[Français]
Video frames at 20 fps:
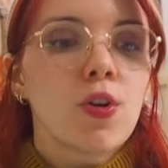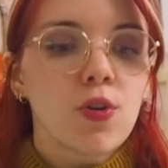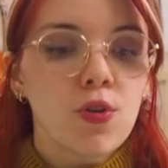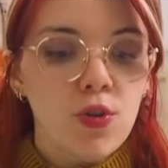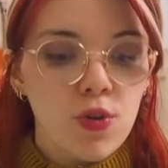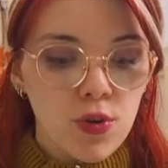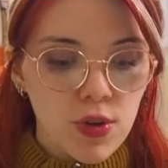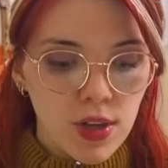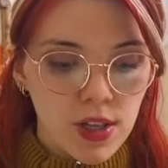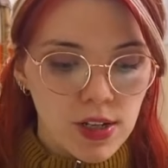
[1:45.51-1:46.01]

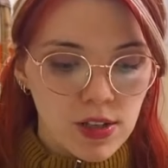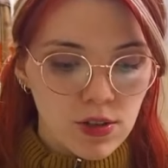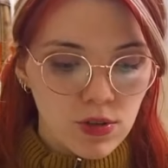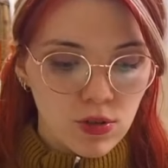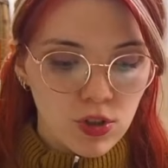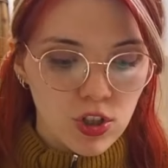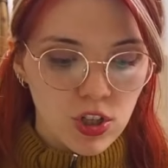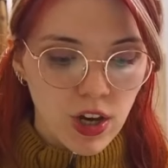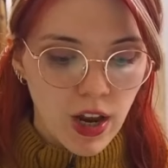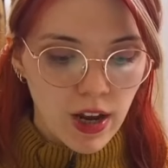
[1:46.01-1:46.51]
Eux, ils
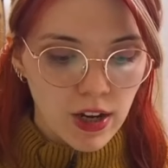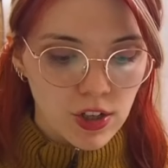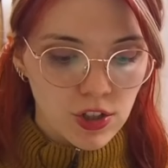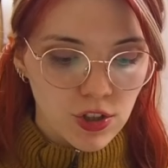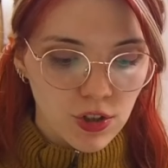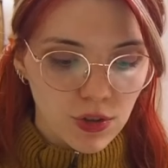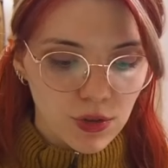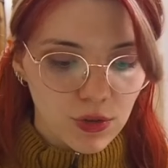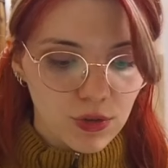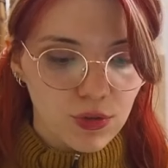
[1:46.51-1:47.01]
se
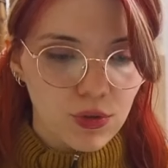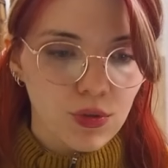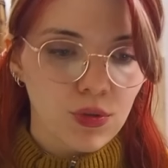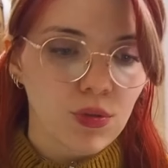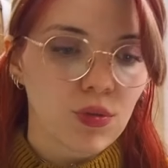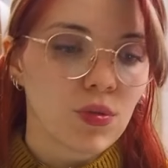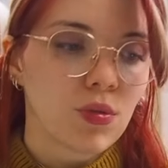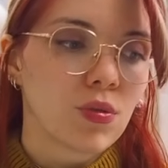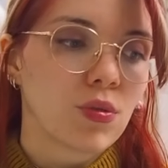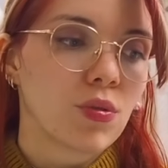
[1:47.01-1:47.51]
chargent de
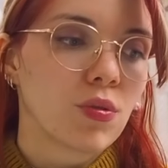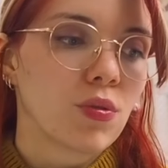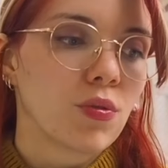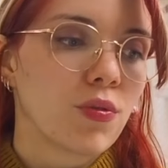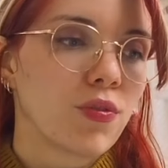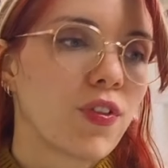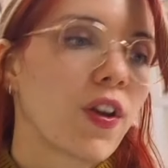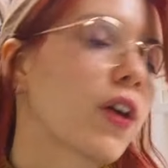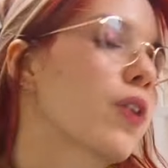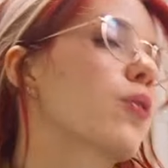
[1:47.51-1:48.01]
euh,
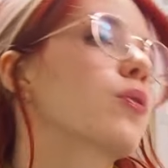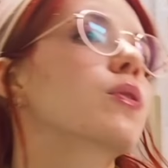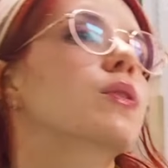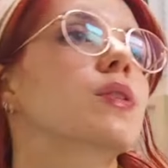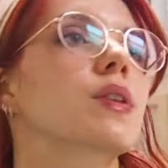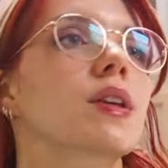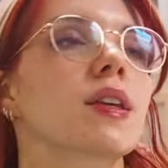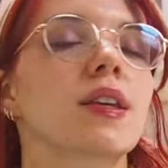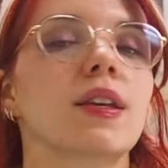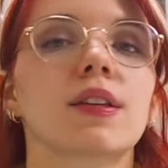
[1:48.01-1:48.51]
faire le
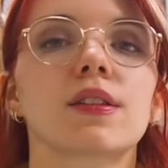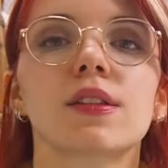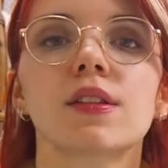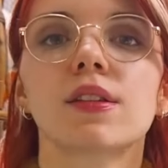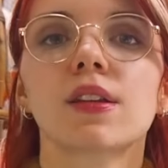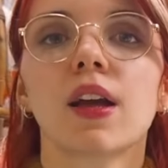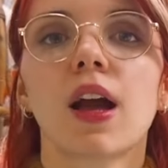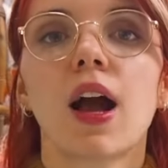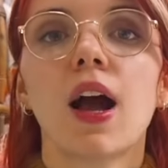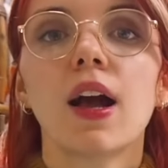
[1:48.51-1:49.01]
tri,
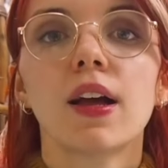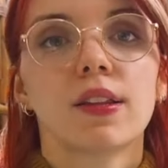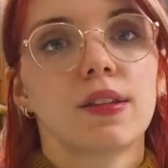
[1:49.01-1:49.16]
etc.,